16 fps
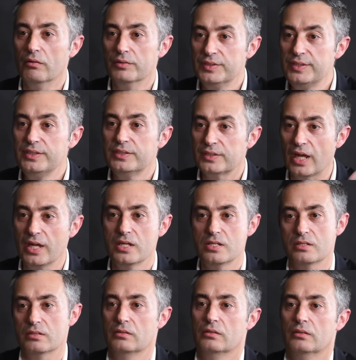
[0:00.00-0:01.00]
10,
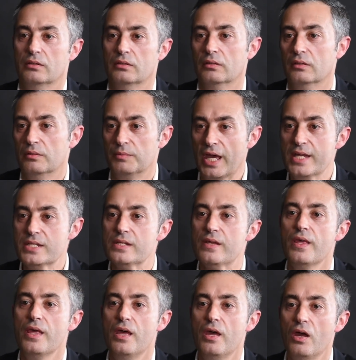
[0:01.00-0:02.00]
euh, 15 pièces.
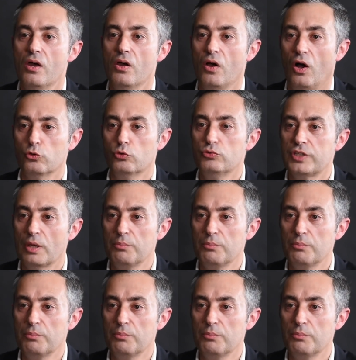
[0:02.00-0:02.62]
en dessous de